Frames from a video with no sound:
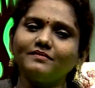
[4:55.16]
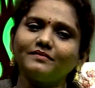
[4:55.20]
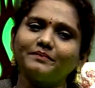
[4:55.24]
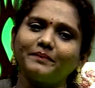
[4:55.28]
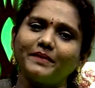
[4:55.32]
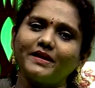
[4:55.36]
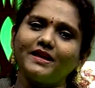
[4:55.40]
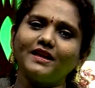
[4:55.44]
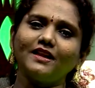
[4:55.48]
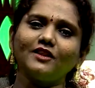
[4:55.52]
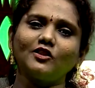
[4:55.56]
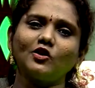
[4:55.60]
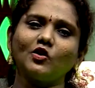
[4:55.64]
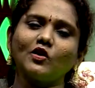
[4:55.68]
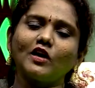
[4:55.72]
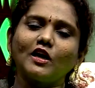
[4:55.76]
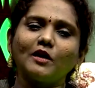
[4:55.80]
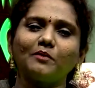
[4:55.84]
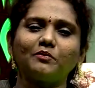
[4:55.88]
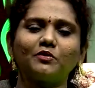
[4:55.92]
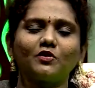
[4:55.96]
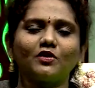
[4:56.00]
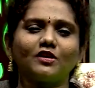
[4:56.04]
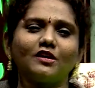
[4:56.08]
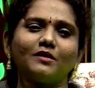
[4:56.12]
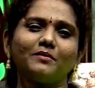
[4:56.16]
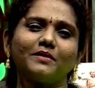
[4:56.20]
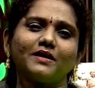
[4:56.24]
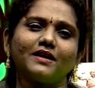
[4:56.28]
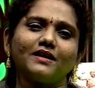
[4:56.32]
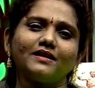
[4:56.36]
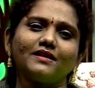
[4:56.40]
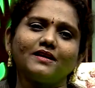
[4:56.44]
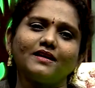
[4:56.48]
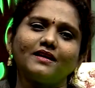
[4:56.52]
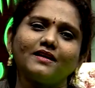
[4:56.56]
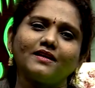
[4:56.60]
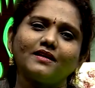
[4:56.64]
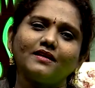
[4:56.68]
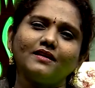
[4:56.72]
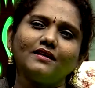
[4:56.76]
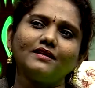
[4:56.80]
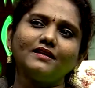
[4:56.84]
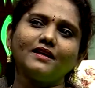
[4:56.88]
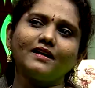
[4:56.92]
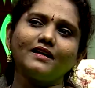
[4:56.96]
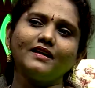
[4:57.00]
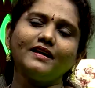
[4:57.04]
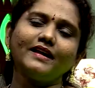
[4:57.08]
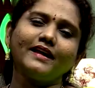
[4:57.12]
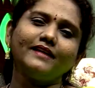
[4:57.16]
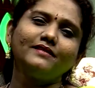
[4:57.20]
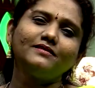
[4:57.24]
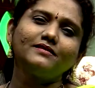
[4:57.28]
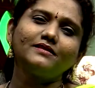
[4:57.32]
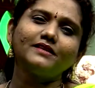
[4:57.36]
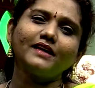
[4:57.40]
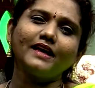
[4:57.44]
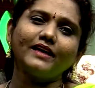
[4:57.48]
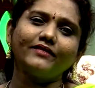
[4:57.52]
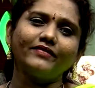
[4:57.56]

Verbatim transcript: పిల్లలతో గడుపుతున్నాం అనే దానికన్నా దాన్ని ఎంత